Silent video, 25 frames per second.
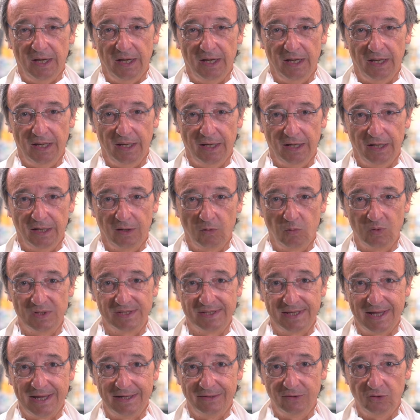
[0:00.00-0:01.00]
Eh,
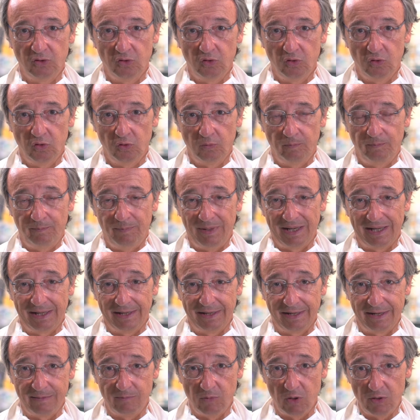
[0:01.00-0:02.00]
Quest'anno
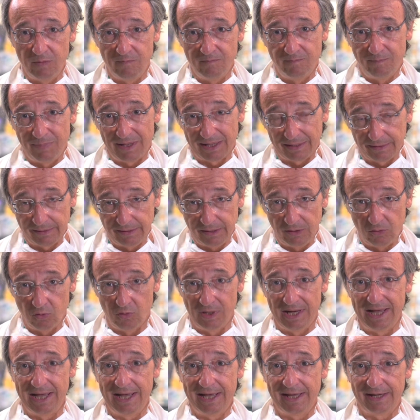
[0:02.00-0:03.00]
parleremo in
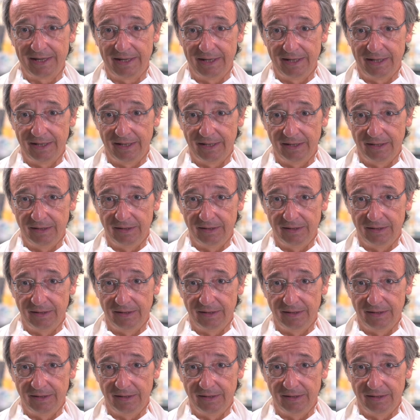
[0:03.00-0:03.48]
particolare